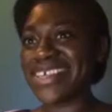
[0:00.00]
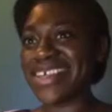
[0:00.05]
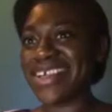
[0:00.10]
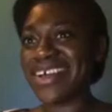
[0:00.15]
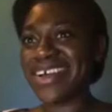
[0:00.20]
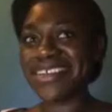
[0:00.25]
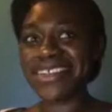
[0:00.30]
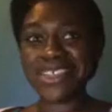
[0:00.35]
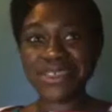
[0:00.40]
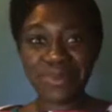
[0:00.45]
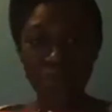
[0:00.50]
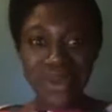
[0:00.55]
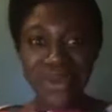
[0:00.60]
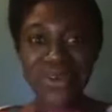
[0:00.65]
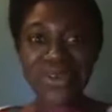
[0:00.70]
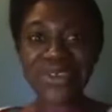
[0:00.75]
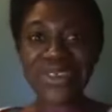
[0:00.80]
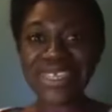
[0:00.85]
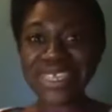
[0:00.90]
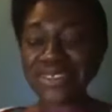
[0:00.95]
en
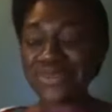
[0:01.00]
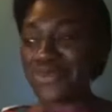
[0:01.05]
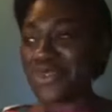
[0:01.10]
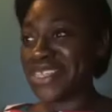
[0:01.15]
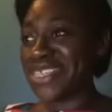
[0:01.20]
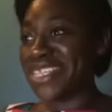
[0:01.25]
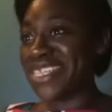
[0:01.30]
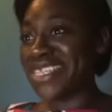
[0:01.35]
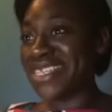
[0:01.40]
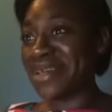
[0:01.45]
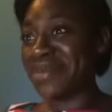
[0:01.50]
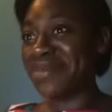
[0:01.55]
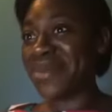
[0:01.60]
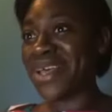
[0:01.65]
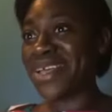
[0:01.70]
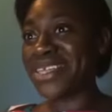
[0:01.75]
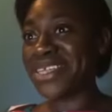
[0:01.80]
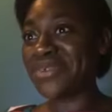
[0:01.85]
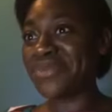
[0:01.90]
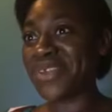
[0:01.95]
espérant que cette fois-ci, ça
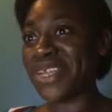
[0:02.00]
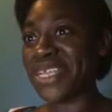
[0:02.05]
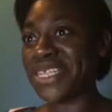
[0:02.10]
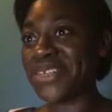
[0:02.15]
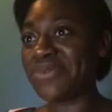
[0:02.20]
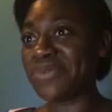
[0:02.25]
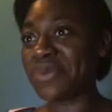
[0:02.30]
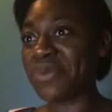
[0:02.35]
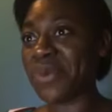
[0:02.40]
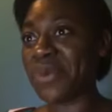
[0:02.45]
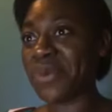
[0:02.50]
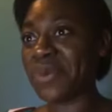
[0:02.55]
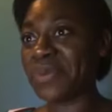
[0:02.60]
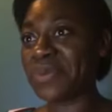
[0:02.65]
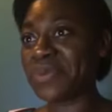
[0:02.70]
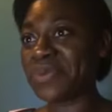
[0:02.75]
marche effectivement.